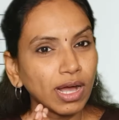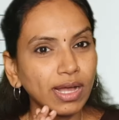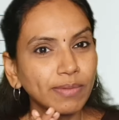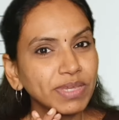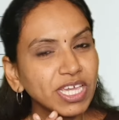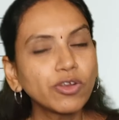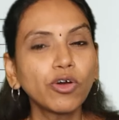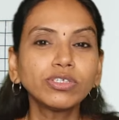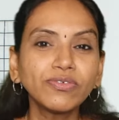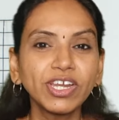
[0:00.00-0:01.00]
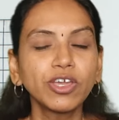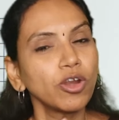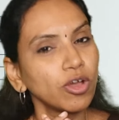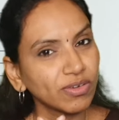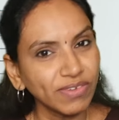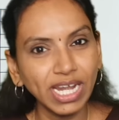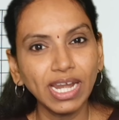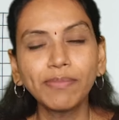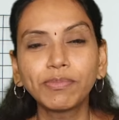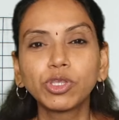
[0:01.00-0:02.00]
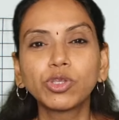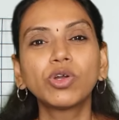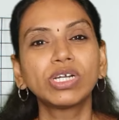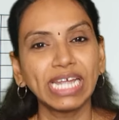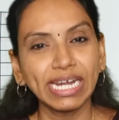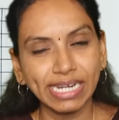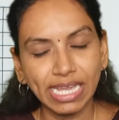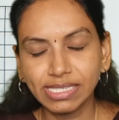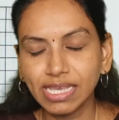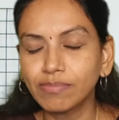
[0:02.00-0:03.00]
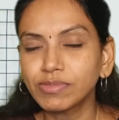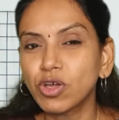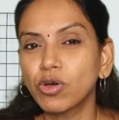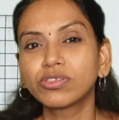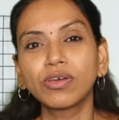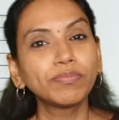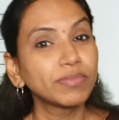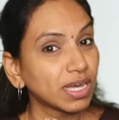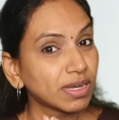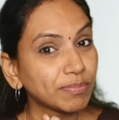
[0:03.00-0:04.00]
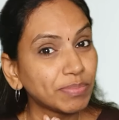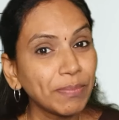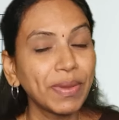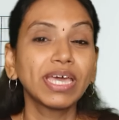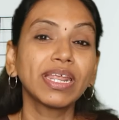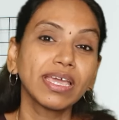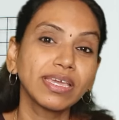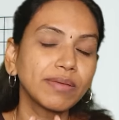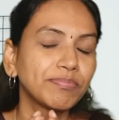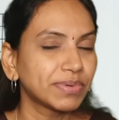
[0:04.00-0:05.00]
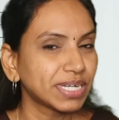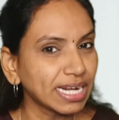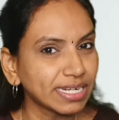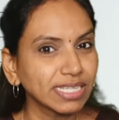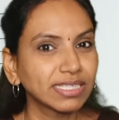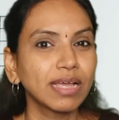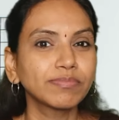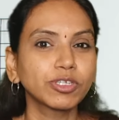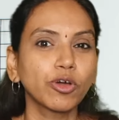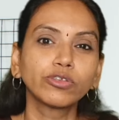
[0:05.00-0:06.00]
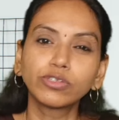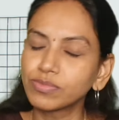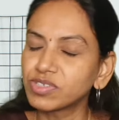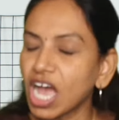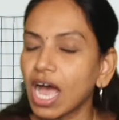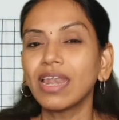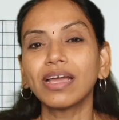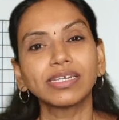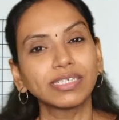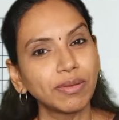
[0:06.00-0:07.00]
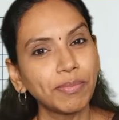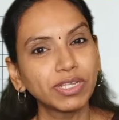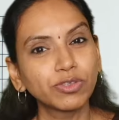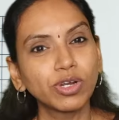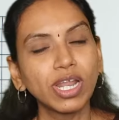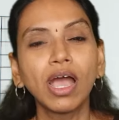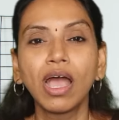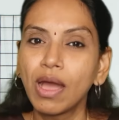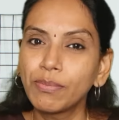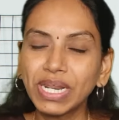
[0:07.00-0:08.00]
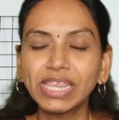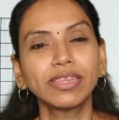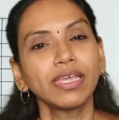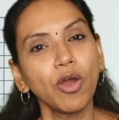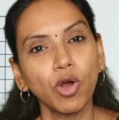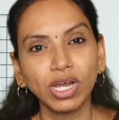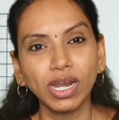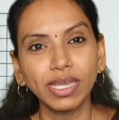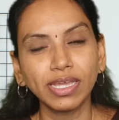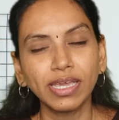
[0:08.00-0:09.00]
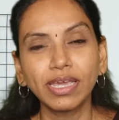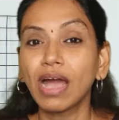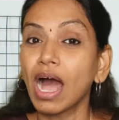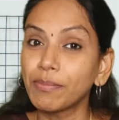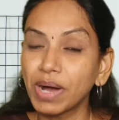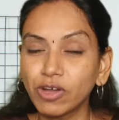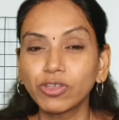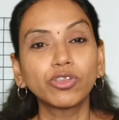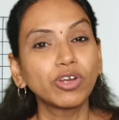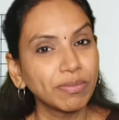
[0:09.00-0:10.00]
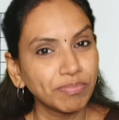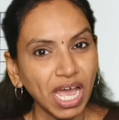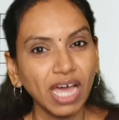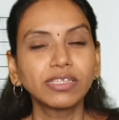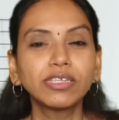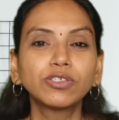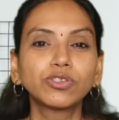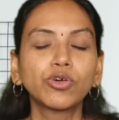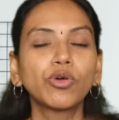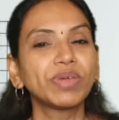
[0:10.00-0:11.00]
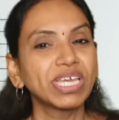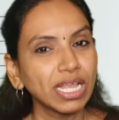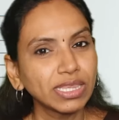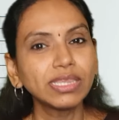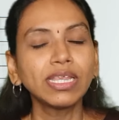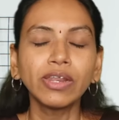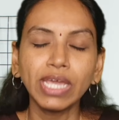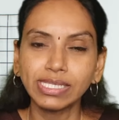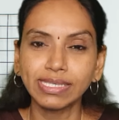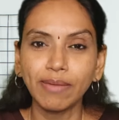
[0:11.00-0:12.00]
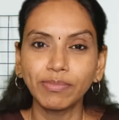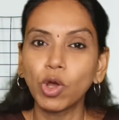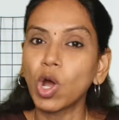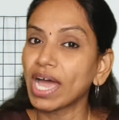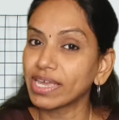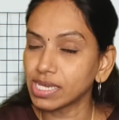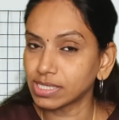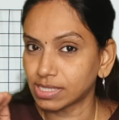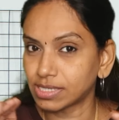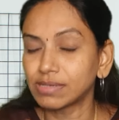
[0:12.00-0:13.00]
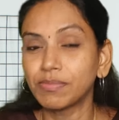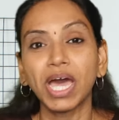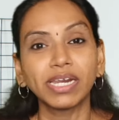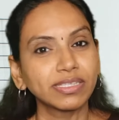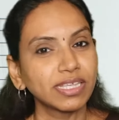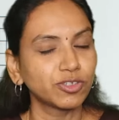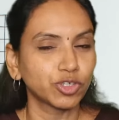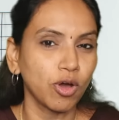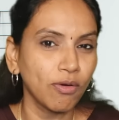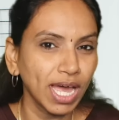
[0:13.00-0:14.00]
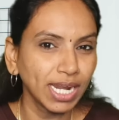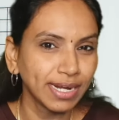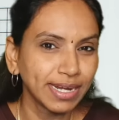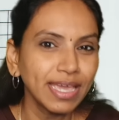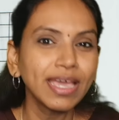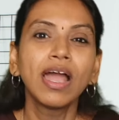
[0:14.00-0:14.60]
um, ఈరోజు వీడియోలోకి వెళ్ళే ముందు టెట్ ఎగ్జామ్స్ కోసం uh, ప్రిపేర్ అయ్యి టెట్ ఎగ్జామ్స్ కోసం చాలా కష్టపడుతున్న ప్రతి ఒక్కళ్ళకి ఆ భగవంతుడిని ప్రార్థిస్తూ మీరందరూ ఎగ్జామ్లో హయ్యెస్ట్ మార్క్ తెచ్చుకోవాలని